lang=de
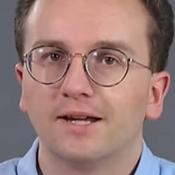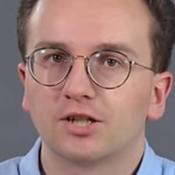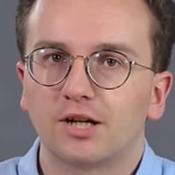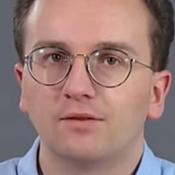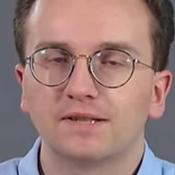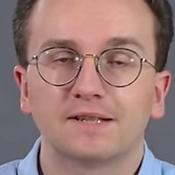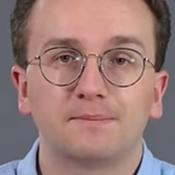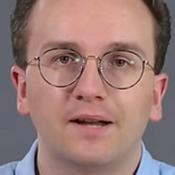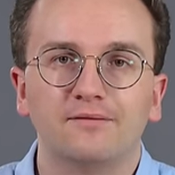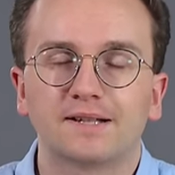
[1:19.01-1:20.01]
Schauen wir uns jetzt
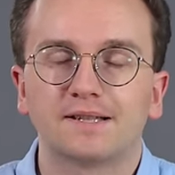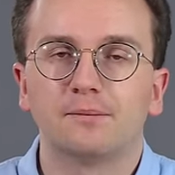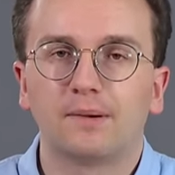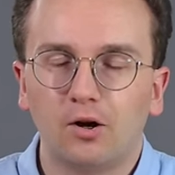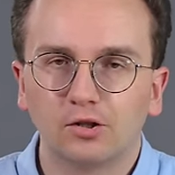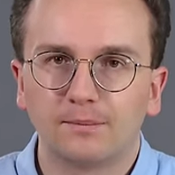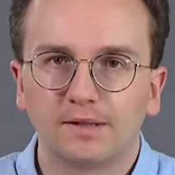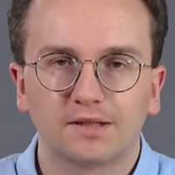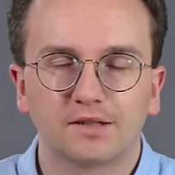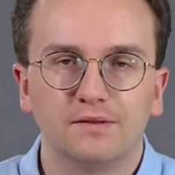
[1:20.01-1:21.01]
mal an, was ihr braucht, damit
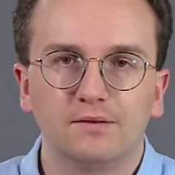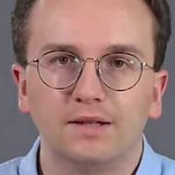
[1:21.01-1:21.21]
ihr das wie im